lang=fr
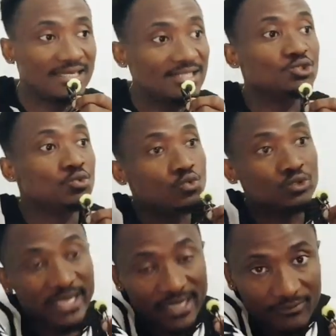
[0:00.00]
Et tu
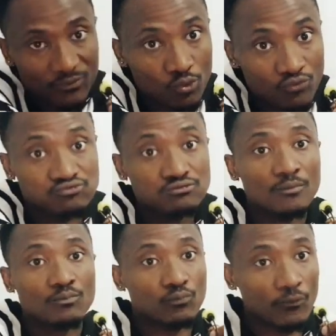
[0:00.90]
cours derrière le fou
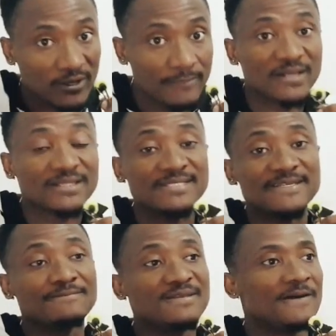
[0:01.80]
pour reprendre tes
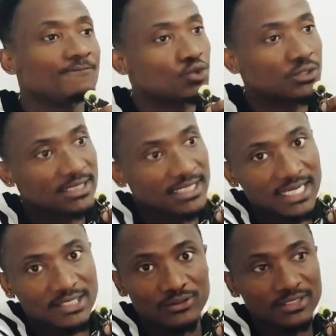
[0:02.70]
habits là. On dit,
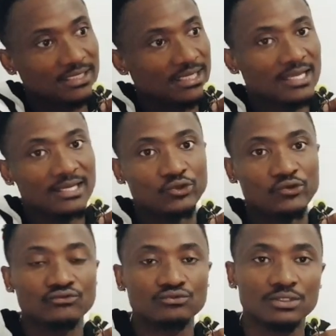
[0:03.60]
regardez, on dit, regardez les
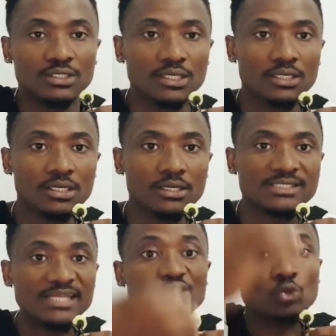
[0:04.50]
deux fous.
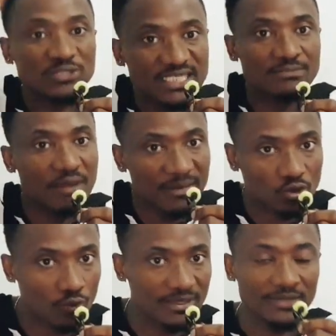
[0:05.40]
Ça dit, ton titre même est
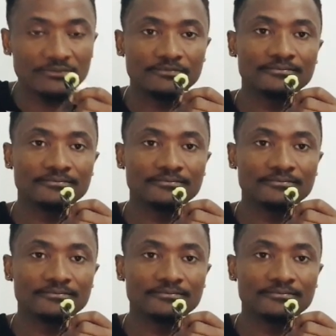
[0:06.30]
tombé.